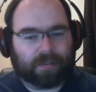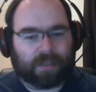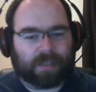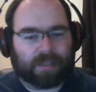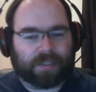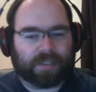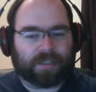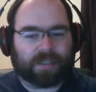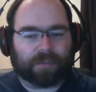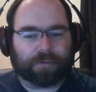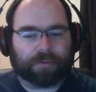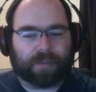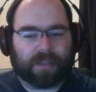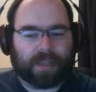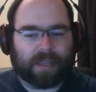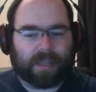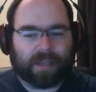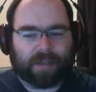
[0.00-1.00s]
Ah, ça, c'est toutes
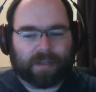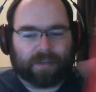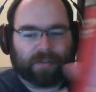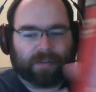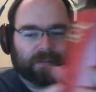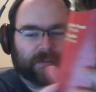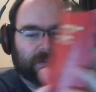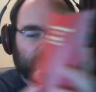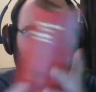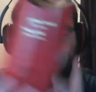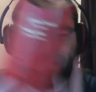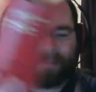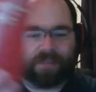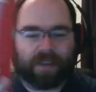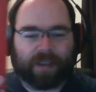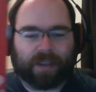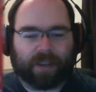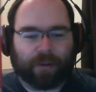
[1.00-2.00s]
des, des,
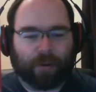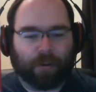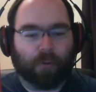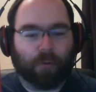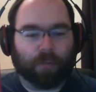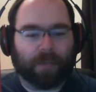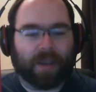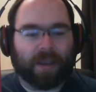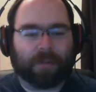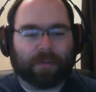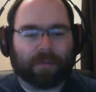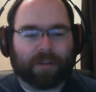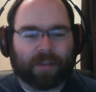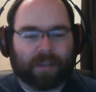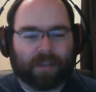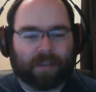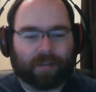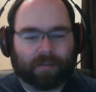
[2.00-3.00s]
affaires gros de même, là,
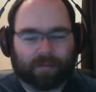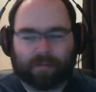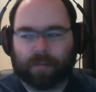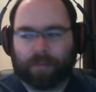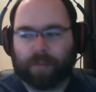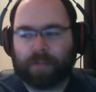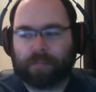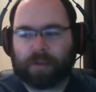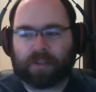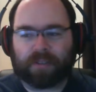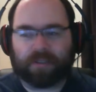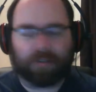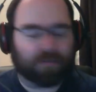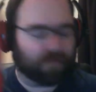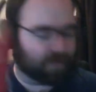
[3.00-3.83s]
des, des bonnes portions. Hein.